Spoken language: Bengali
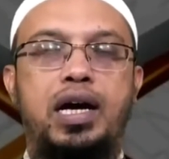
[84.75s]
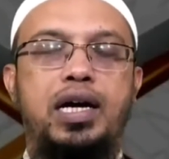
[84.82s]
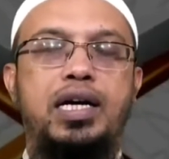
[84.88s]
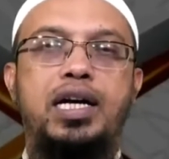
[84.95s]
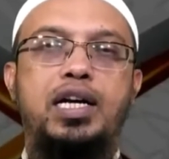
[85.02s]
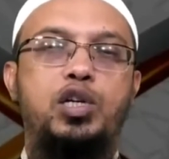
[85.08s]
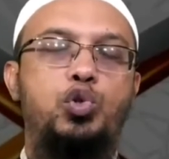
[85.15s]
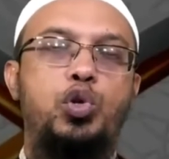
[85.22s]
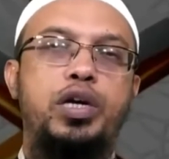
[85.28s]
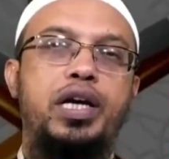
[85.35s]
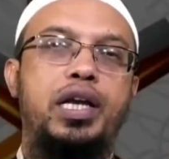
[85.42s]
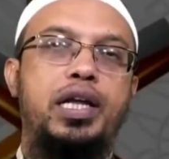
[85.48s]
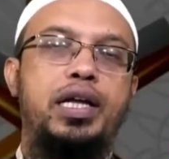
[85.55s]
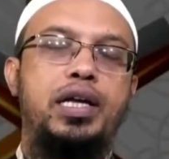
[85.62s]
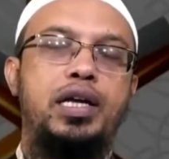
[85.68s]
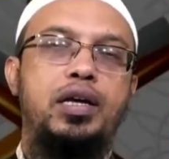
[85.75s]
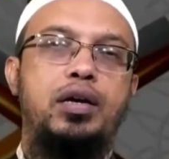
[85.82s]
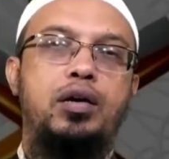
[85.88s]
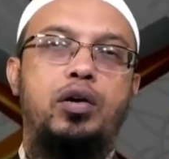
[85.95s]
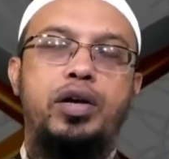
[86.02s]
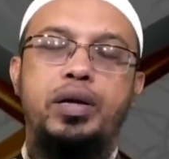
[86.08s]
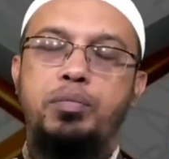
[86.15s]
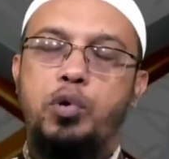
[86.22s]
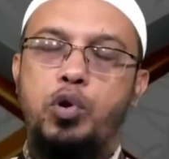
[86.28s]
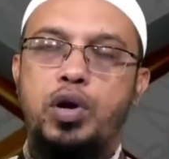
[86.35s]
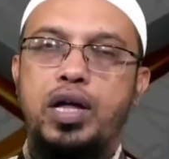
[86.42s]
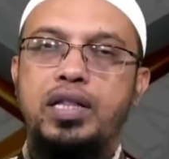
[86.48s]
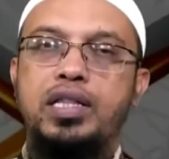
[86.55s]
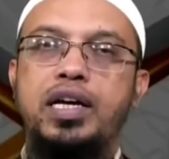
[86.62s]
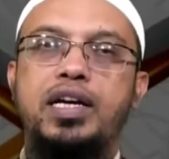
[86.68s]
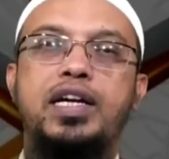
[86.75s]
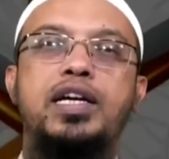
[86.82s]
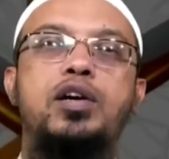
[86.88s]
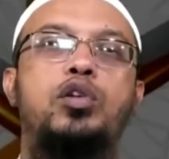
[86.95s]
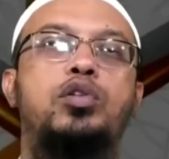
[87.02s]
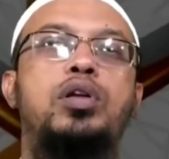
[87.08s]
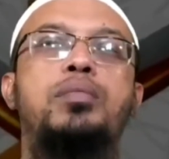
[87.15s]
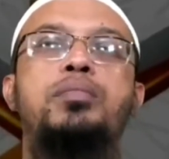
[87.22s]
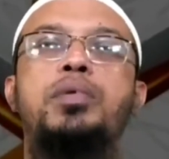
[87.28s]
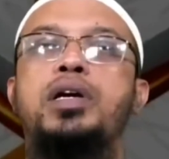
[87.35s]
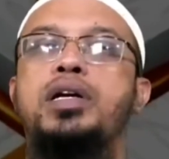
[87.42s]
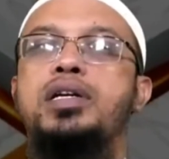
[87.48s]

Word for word: আগে আগে শুয়ে গেলে অনেক বড় রাত থাকে অতএব